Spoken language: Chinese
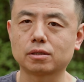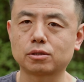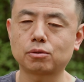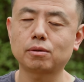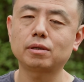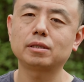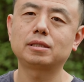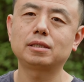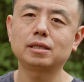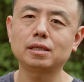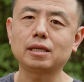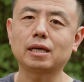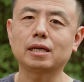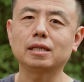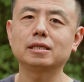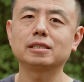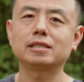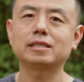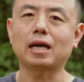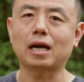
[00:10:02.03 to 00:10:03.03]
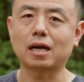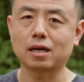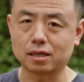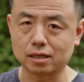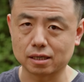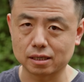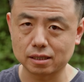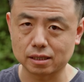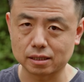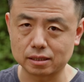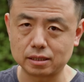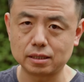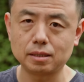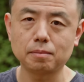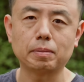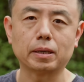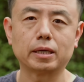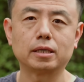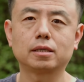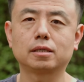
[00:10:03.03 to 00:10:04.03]
所以今年的价格呢基
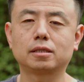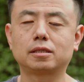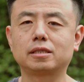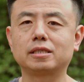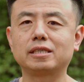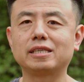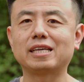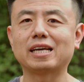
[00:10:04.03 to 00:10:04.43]
本上是